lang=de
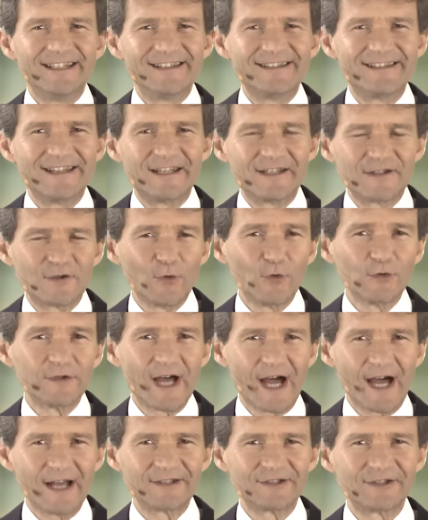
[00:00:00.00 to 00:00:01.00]
sich so
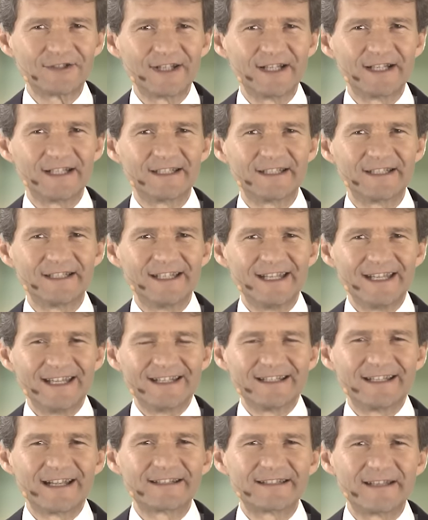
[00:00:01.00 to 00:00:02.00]
darstellen,
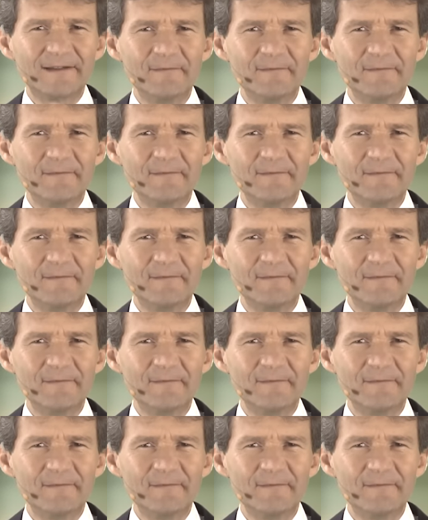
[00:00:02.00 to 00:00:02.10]
dass